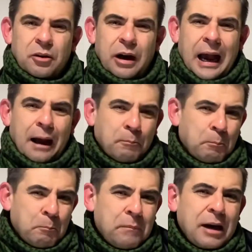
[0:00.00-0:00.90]
A
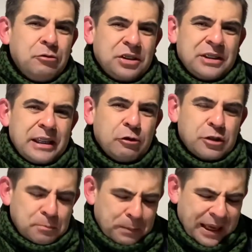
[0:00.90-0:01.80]
mão de
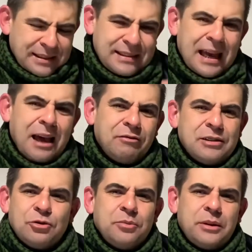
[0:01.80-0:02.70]
Deus pesava
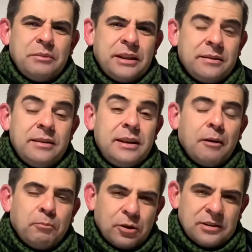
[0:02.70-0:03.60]
sobre mim dia
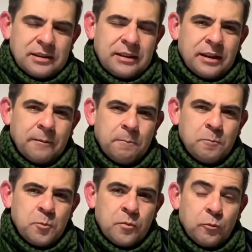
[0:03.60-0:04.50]
após dia,
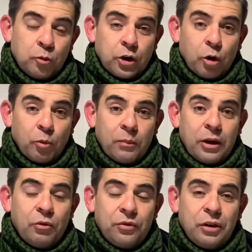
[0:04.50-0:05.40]
porque o
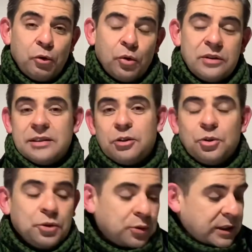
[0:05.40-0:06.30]
meu vigor se
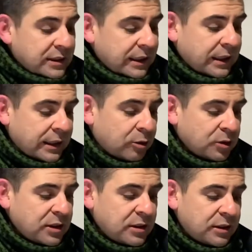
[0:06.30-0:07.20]
tornou em sequidão
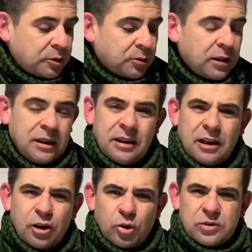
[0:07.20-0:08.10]
de estio.
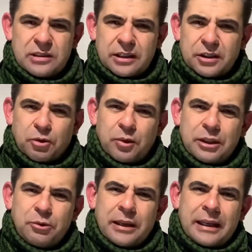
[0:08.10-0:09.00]
Ou seja,
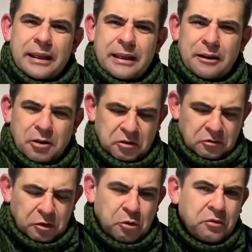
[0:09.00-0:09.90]
quando ele
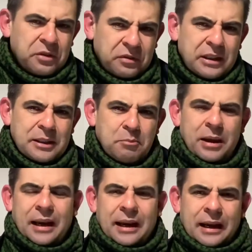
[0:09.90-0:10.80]
ficou vivendo em
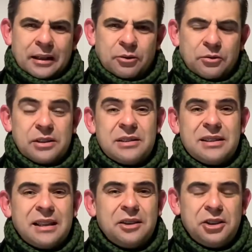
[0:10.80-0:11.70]
pecado,
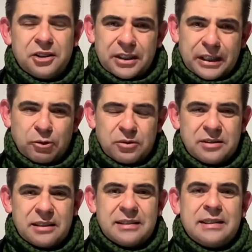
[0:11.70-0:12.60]
distante de
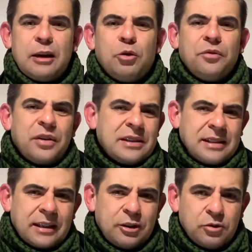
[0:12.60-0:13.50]
Deus, sem
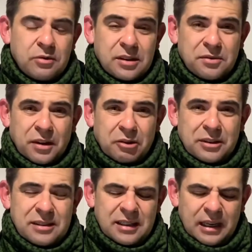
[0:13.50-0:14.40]
confessar a Deus suas
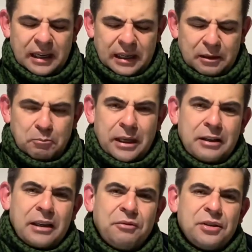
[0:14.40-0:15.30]
faltas, meio
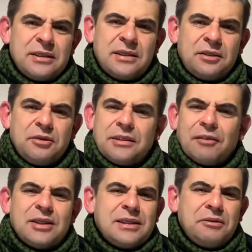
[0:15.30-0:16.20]
que ele foi se sentindo que
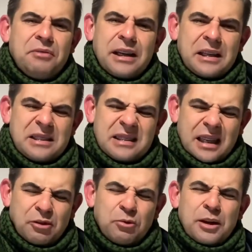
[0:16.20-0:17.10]
estava se
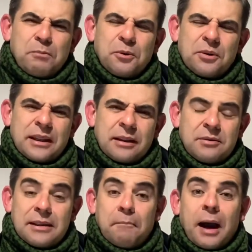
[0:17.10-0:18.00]
envelhecendo, doendo por
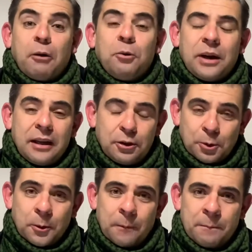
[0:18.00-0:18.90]
dentro, se
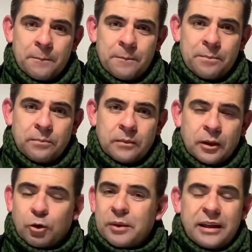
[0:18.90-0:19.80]
amargurando.
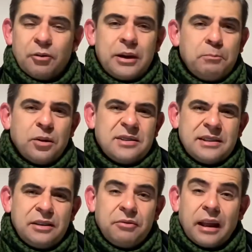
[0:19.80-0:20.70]
E como é que alguém pode
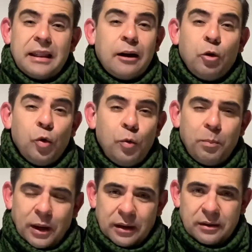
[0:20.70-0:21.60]
se livrar da
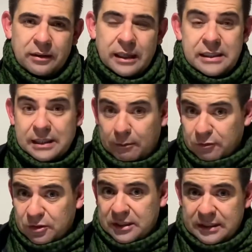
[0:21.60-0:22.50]
culpa? Quem sabe
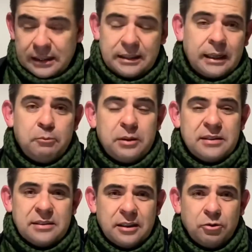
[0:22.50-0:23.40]
você está aí
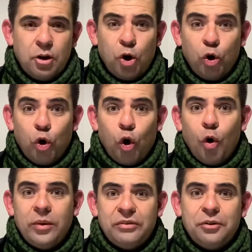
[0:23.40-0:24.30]
pensando,
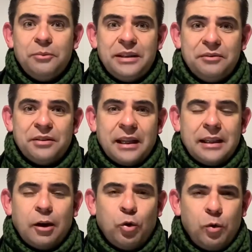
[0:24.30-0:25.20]
como eu vou me livrar
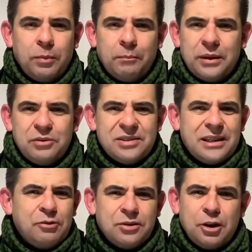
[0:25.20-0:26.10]
da culpa pelos
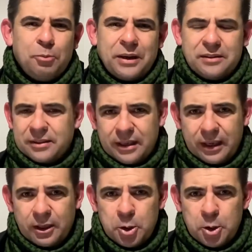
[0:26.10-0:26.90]
erros que eu pratiquei?